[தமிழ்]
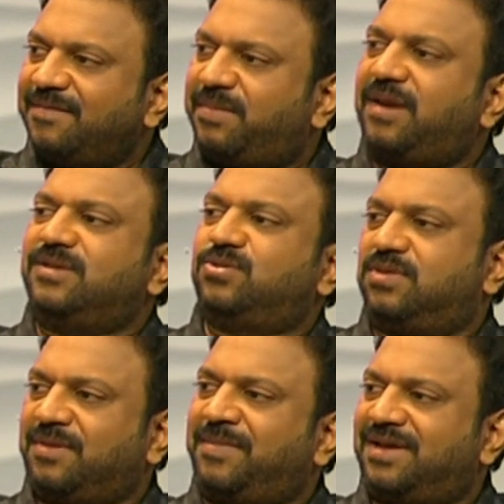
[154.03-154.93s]
பல்லு
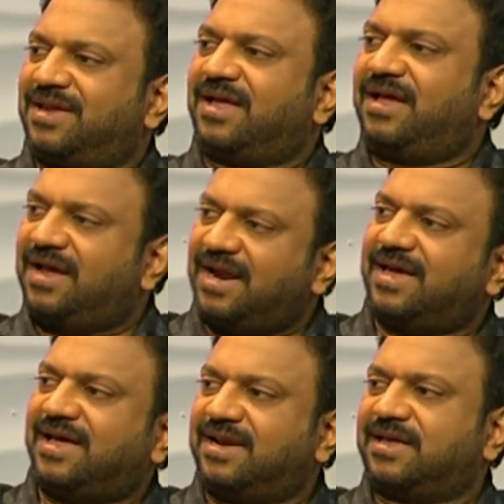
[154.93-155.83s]
சுத்தமாக இருக்கா
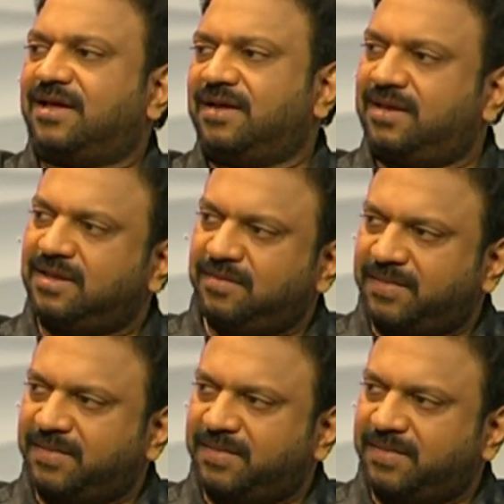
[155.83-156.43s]
அழகாக இருக்காங்கிறது